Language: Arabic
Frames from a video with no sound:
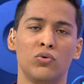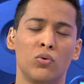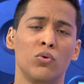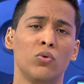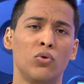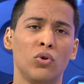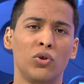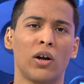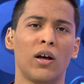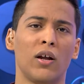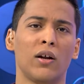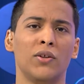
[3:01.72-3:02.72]
يكونوا ضد
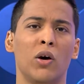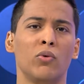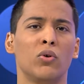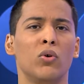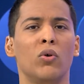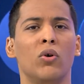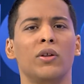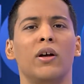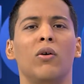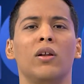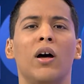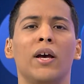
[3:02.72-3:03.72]
القرار هذا ويقولوا انه
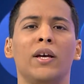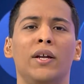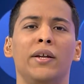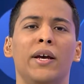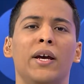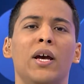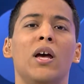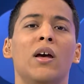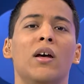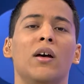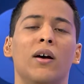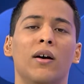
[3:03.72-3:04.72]
والله احنا
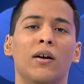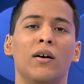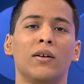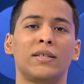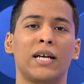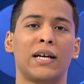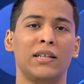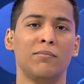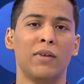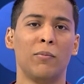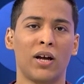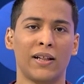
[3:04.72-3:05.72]
آه،
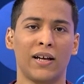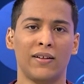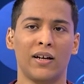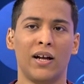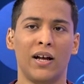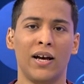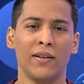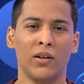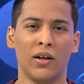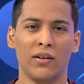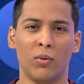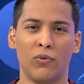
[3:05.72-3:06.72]
استخدمنا براءات الاختراع عادي
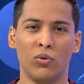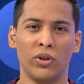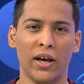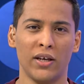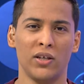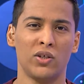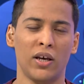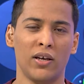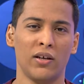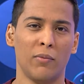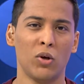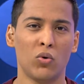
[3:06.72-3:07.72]
لأن المفروض أي
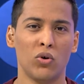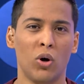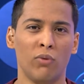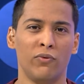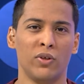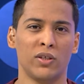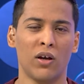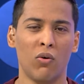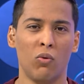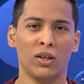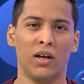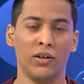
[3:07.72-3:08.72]
شيء لما يكون اوبفيس أو
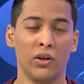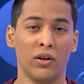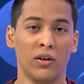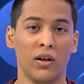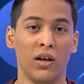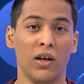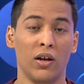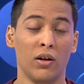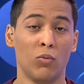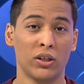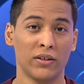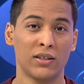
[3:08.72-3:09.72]
واضح
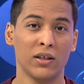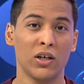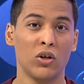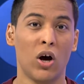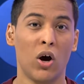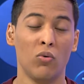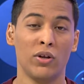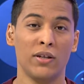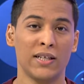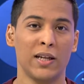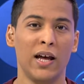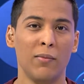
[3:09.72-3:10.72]
للمختصين أو
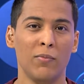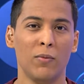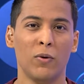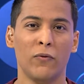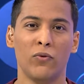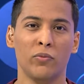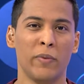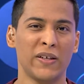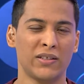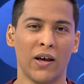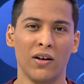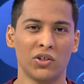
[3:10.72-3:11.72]
للناس العامة المفروض ما
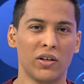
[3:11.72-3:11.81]
يستاهلش